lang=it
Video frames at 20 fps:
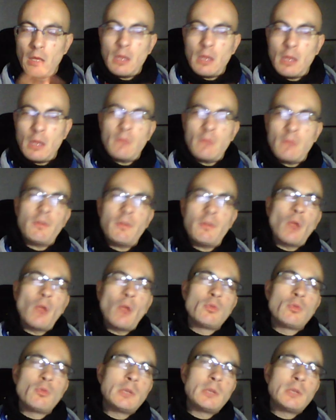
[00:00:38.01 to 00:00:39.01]
ed infine
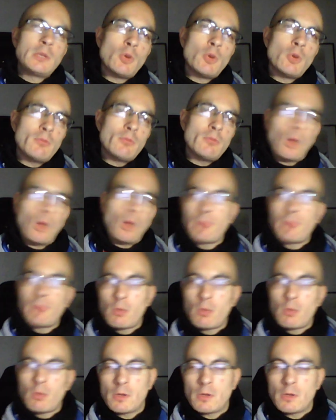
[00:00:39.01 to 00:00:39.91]
l'ultimo, ma non per